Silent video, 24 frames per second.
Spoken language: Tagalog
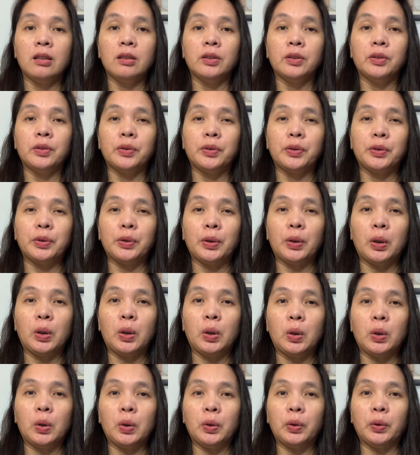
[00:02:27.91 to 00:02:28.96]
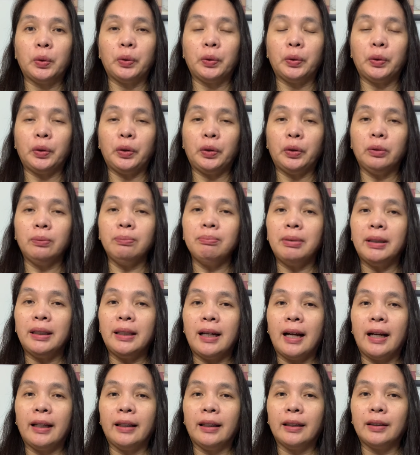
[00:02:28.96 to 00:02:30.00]
So, yung
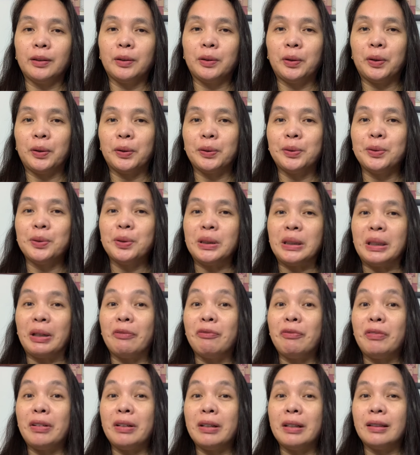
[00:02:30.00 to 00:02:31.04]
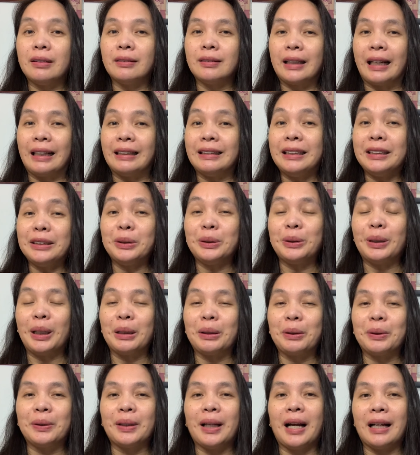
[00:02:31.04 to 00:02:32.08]
binayad ko dun sa traditional
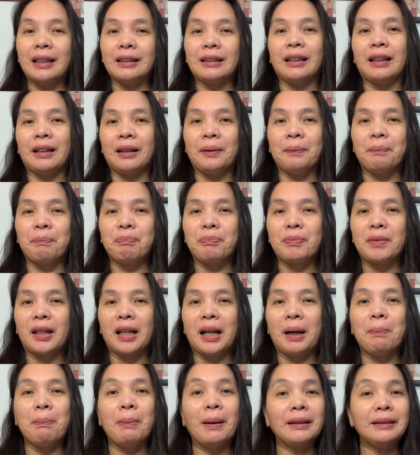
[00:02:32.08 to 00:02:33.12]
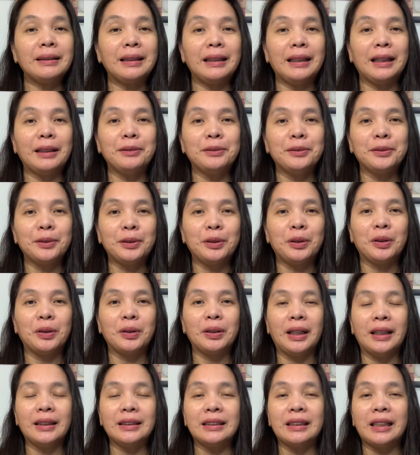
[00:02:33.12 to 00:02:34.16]
ko dati, kapag tinanong ko,
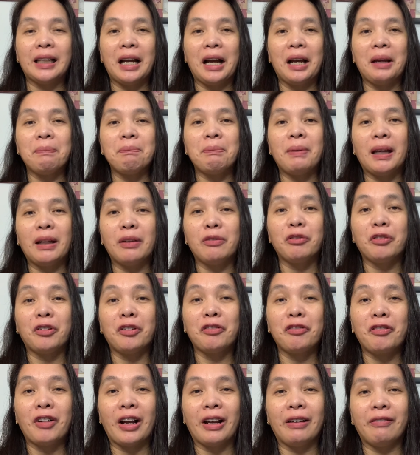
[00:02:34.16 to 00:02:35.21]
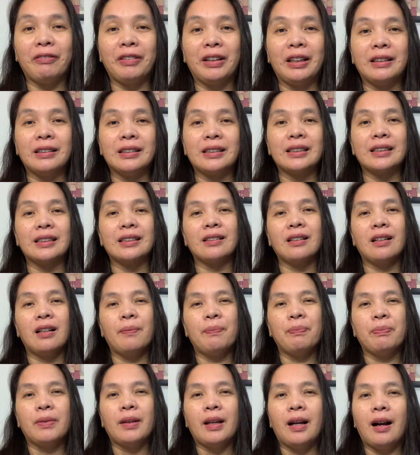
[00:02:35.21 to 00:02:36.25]
let's say I paid for 5 years,
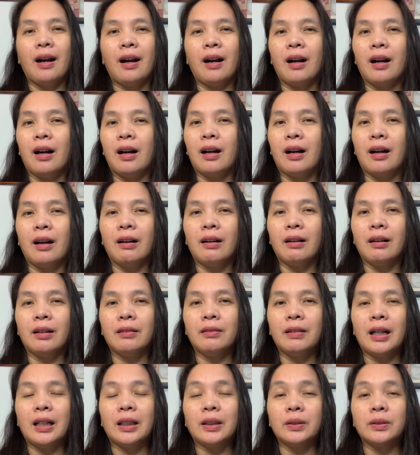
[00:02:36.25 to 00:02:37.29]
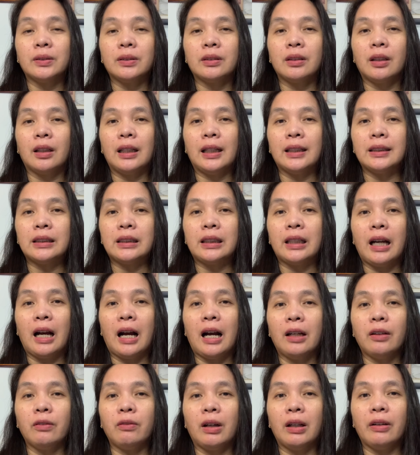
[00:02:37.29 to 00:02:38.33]
uh, around, let's say
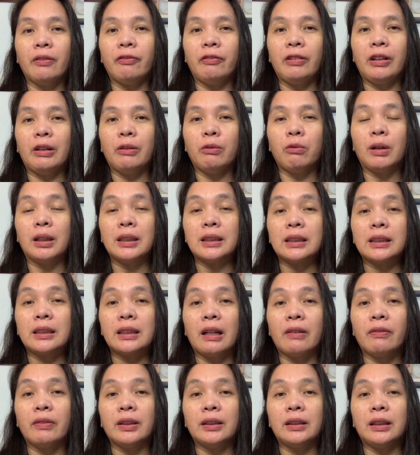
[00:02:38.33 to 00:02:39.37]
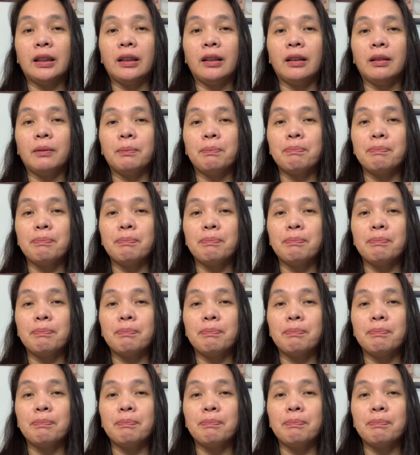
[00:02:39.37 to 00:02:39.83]
annual fee was 70,000